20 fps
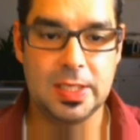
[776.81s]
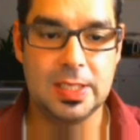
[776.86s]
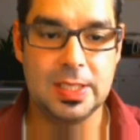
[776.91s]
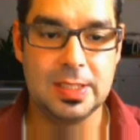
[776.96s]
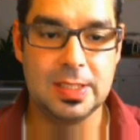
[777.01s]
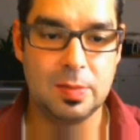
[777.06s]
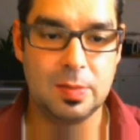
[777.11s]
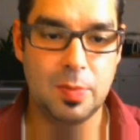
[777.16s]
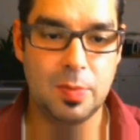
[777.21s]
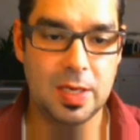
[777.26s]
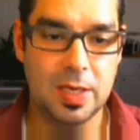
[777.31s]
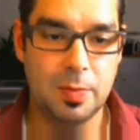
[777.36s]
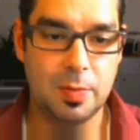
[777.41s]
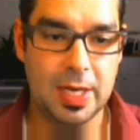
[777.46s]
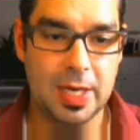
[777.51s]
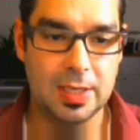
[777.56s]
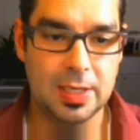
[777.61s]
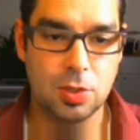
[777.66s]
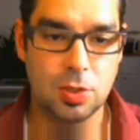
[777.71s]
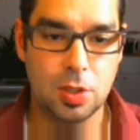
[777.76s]
Hier sind meine
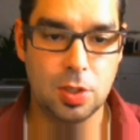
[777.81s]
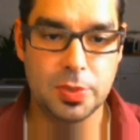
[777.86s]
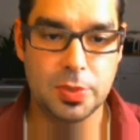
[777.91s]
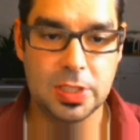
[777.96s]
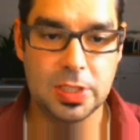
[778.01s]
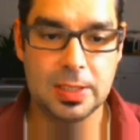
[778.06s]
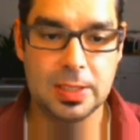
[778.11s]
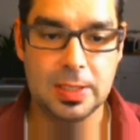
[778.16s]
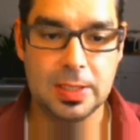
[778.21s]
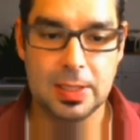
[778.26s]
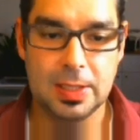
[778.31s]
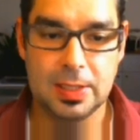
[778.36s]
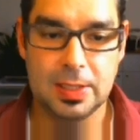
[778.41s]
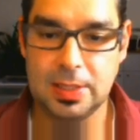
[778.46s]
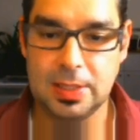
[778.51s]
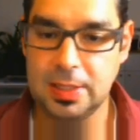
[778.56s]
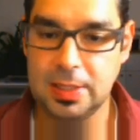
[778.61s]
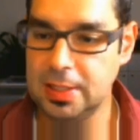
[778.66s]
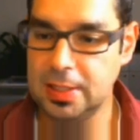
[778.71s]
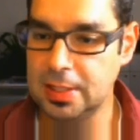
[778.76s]
beiden Kopter,
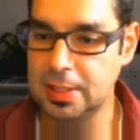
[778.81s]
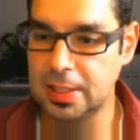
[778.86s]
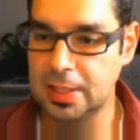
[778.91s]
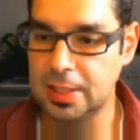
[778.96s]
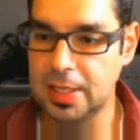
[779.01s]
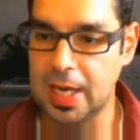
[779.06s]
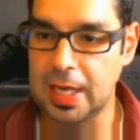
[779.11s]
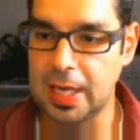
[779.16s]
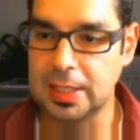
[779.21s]
die ich hier drin